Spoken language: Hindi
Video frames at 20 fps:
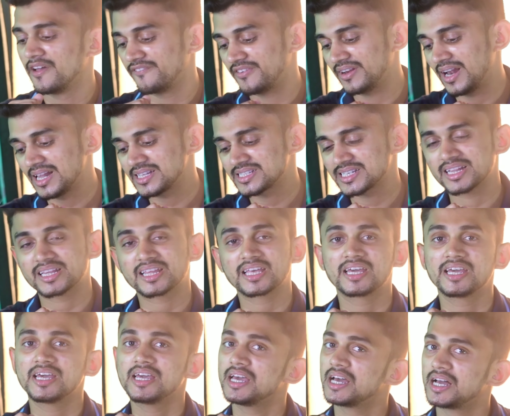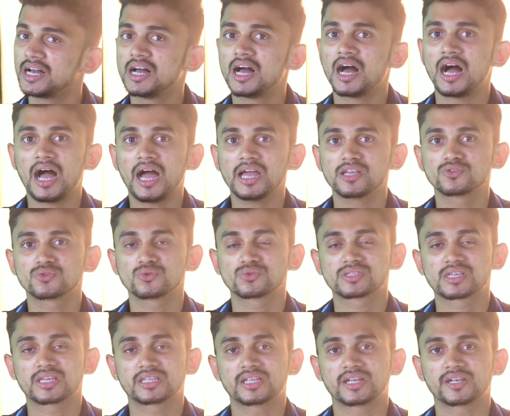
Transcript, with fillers: फिलहाल चलते हैं आईकूज़ के